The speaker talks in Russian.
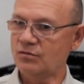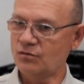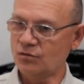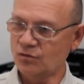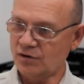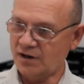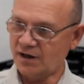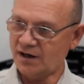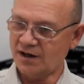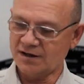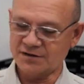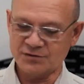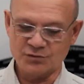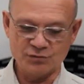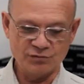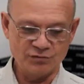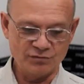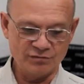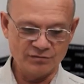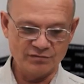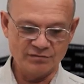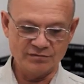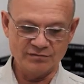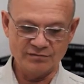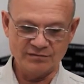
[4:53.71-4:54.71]

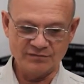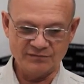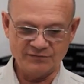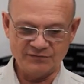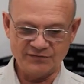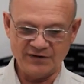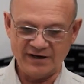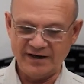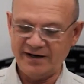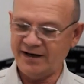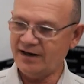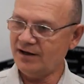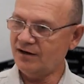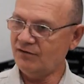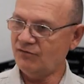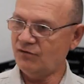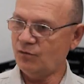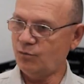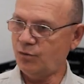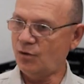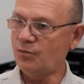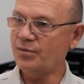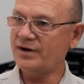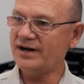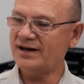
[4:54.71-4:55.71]
указу Фалеева,
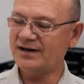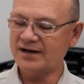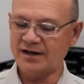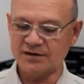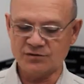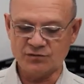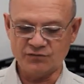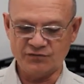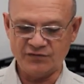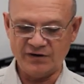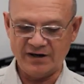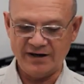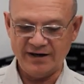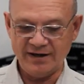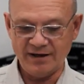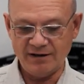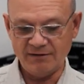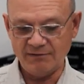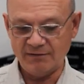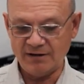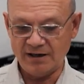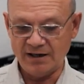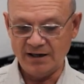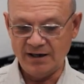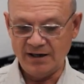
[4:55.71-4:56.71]
по приказу
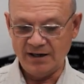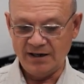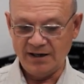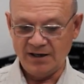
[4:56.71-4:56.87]
Фалеева,